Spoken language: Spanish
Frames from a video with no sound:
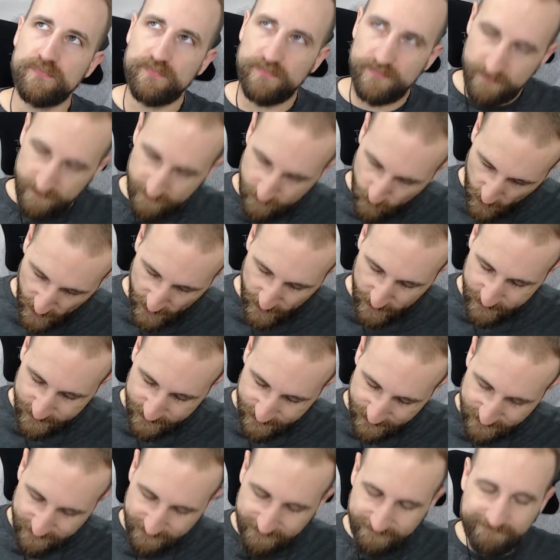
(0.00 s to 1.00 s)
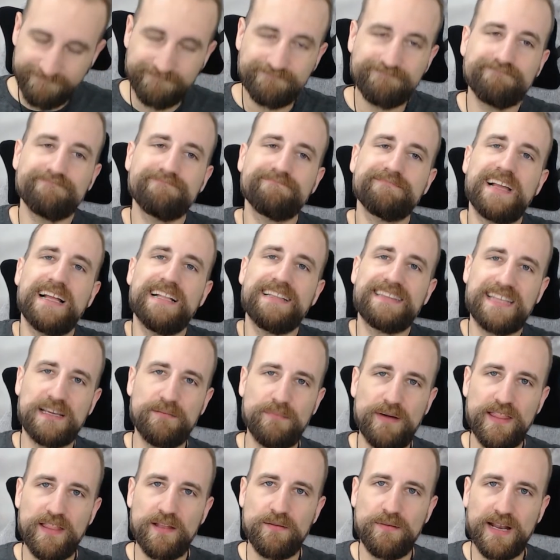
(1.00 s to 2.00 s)
Bueno, el
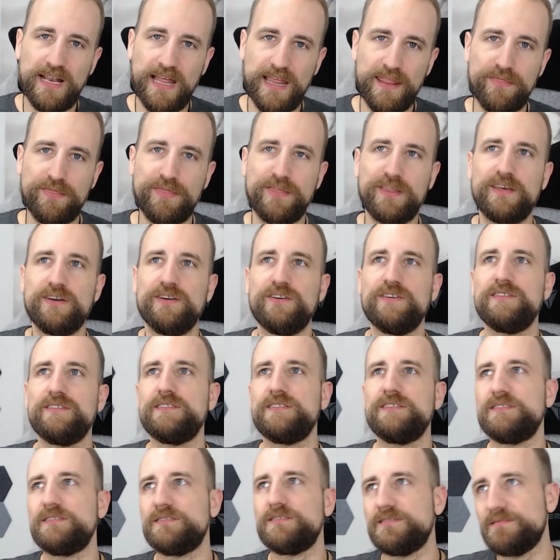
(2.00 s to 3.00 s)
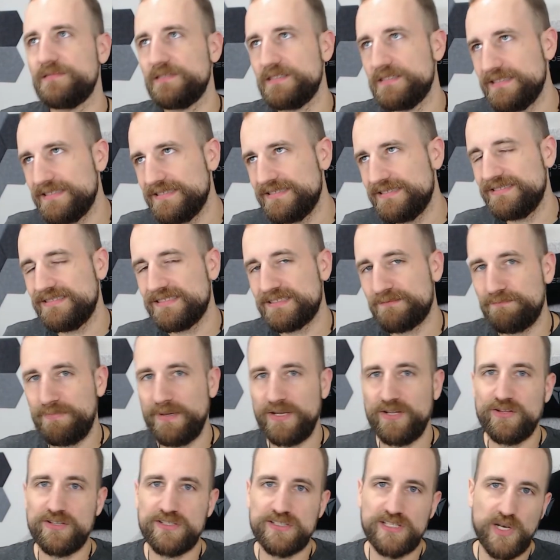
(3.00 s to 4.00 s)
tema del balanceo, eh,
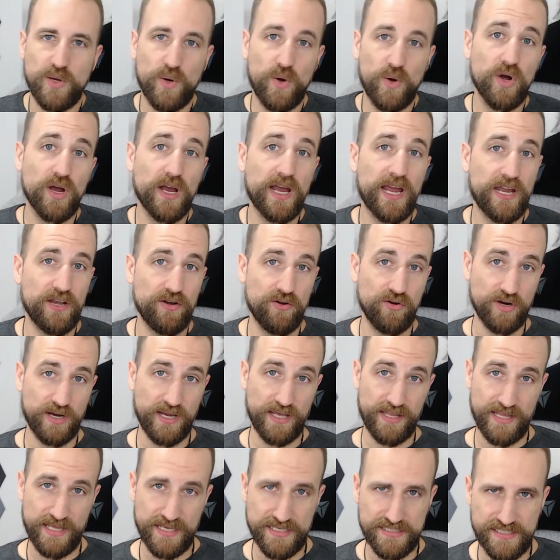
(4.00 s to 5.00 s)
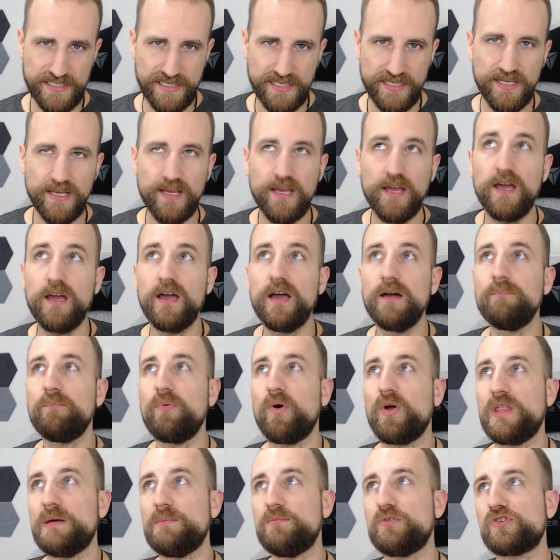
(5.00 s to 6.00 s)
espero desde luego que no quede así.
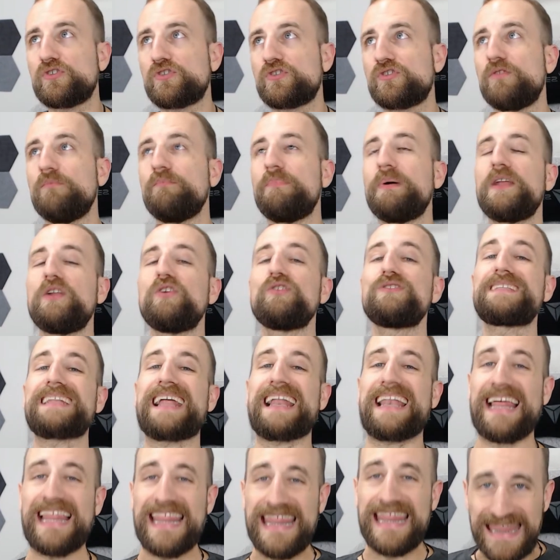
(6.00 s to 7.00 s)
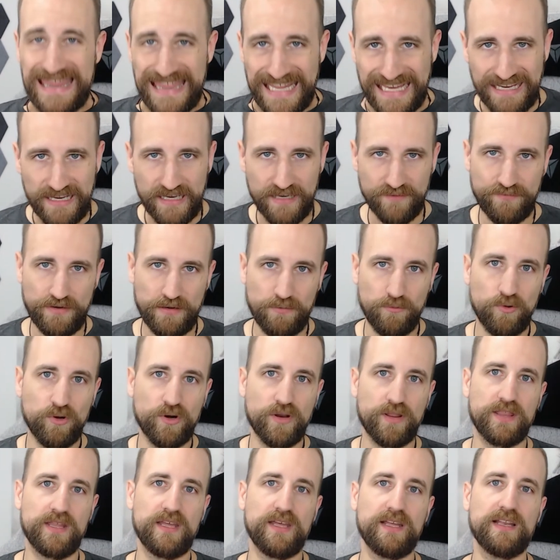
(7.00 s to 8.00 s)
Podemos romper otra lanza a
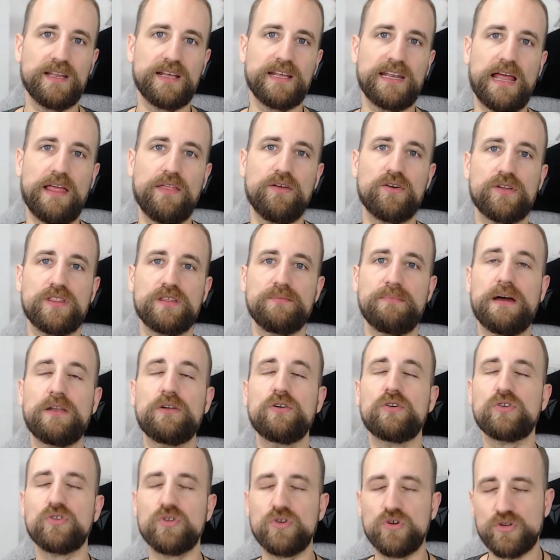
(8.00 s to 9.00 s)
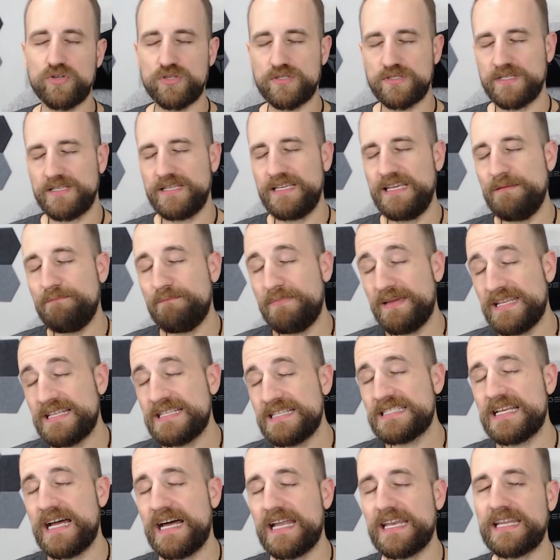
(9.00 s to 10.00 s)
favor del creador de Manor Lords y
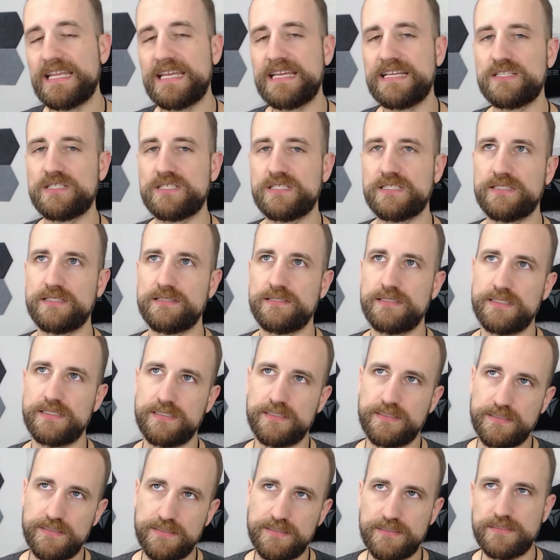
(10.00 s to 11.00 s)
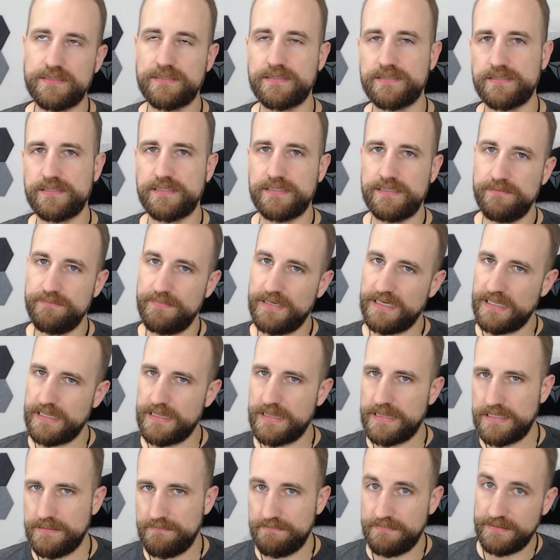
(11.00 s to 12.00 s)
pensar que, es... que el
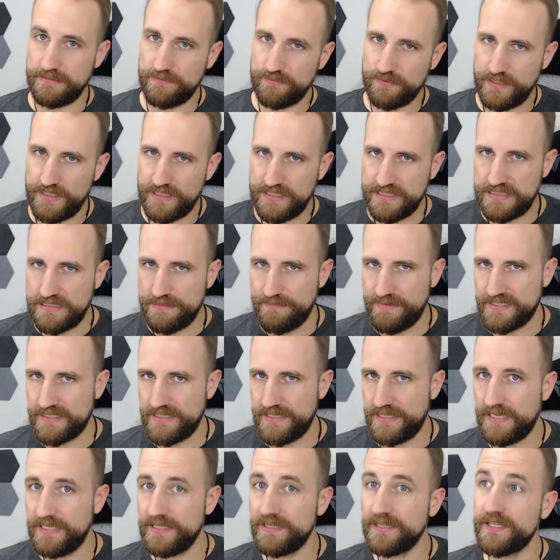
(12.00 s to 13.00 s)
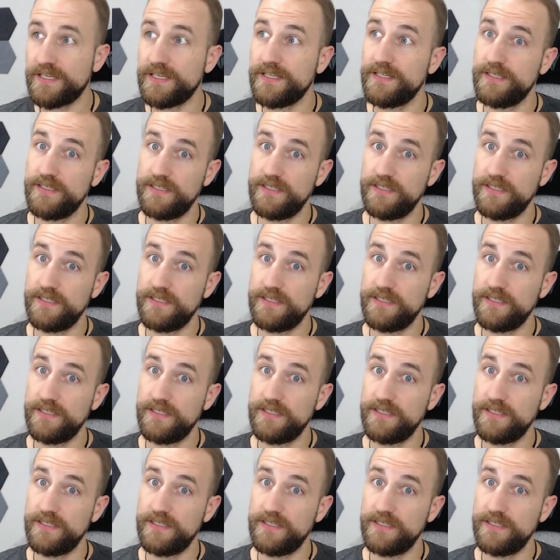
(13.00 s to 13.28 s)
balanceo va a tocarse más adelante.